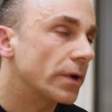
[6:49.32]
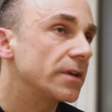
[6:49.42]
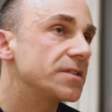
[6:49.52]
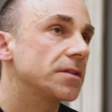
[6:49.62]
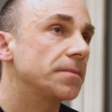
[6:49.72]

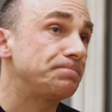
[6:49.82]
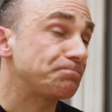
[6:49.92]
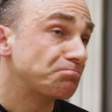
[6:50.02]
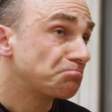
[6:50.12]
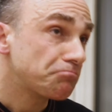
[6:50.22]
réalisés.
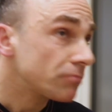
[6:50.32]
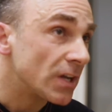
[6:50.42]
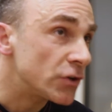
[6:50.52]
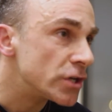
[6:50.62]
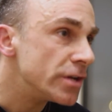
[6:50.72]

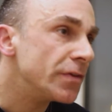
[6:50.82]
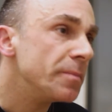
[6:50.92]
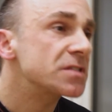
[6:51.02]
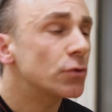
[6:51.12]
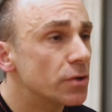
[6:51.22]
je l'ai fait
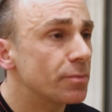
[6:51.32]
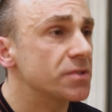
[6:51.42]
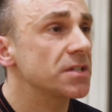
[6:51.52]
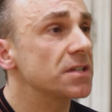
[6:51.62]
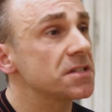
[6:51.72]
parce que j'ai
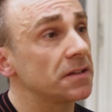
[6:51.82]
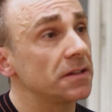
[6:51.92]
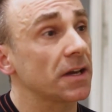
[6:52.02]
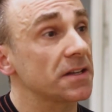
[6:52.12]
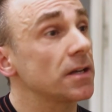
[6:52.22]
pensé que c'était
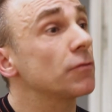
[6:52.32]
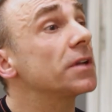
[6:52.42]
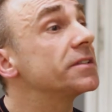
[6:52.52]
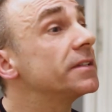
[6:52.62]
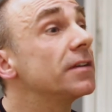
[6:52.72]
des
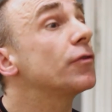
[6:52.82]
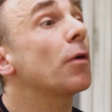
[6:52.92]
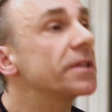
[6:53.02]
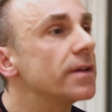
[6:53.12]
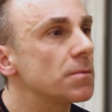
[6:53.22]
réservoirs d'idées
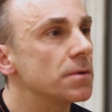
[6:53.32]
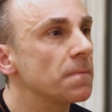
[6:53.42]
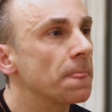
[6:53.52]
formidables.